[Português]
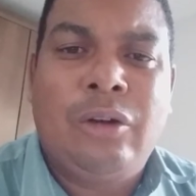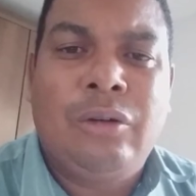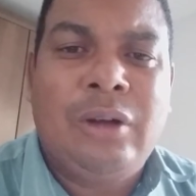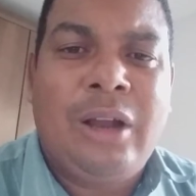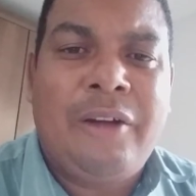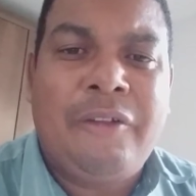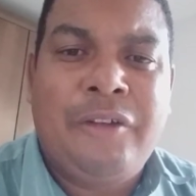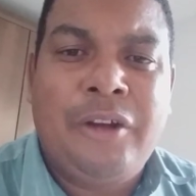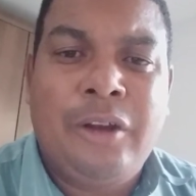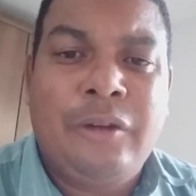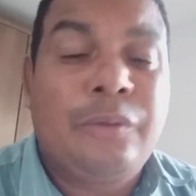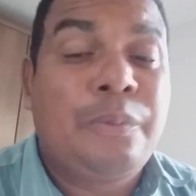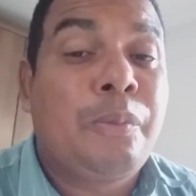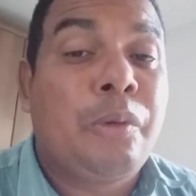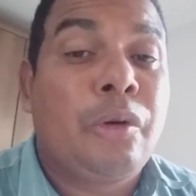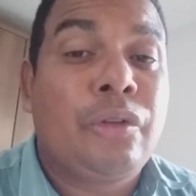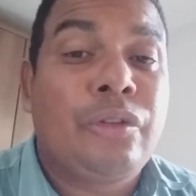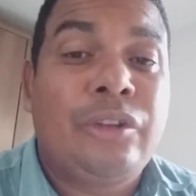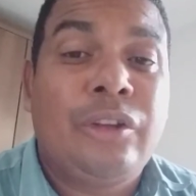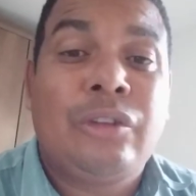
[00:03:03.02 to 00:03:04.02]
Gunavir,
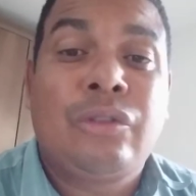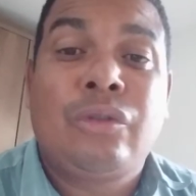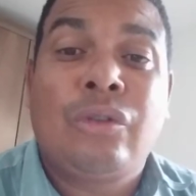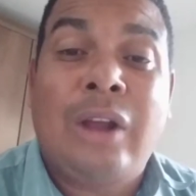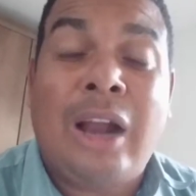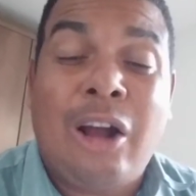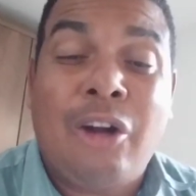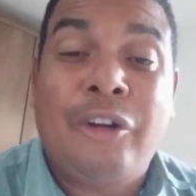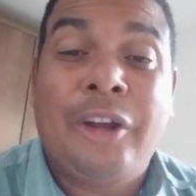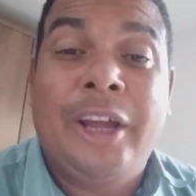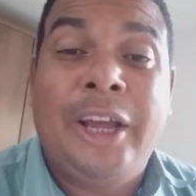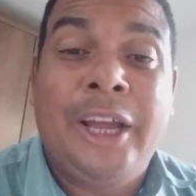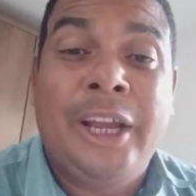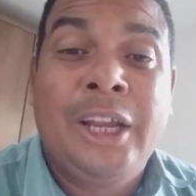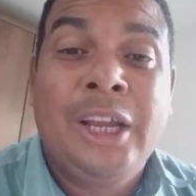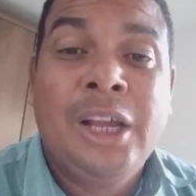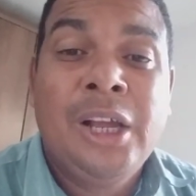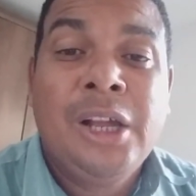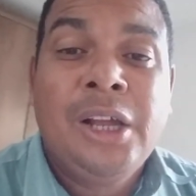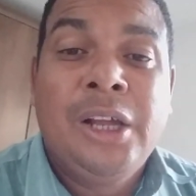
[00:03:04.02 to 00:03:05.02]
processou alguém,
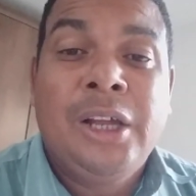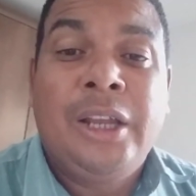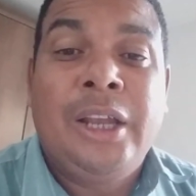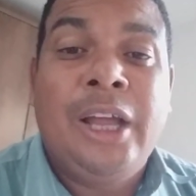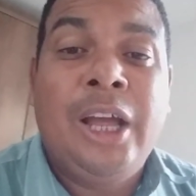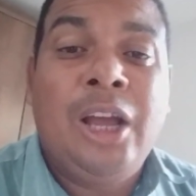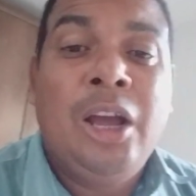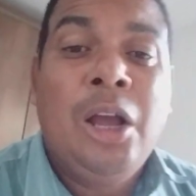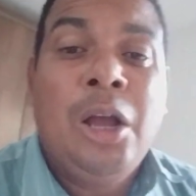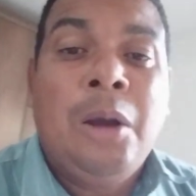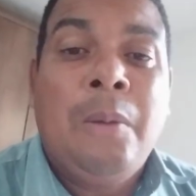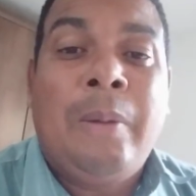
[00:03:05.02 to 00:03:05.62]
né?